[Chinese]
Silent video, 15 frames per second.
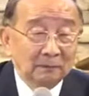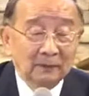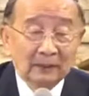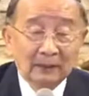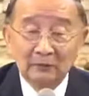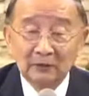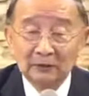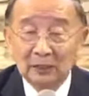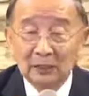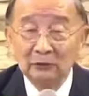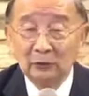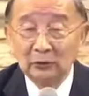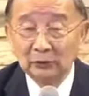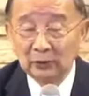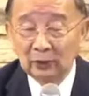那么他说
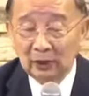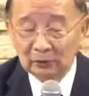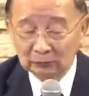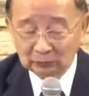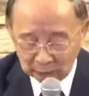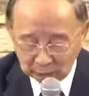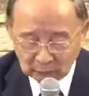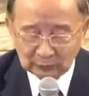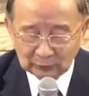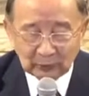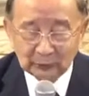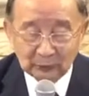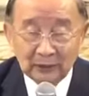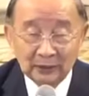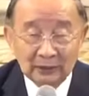啊，对对
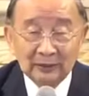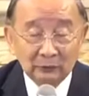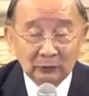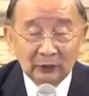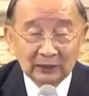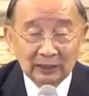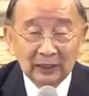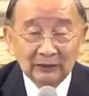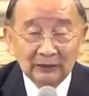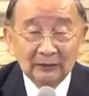对对，这样。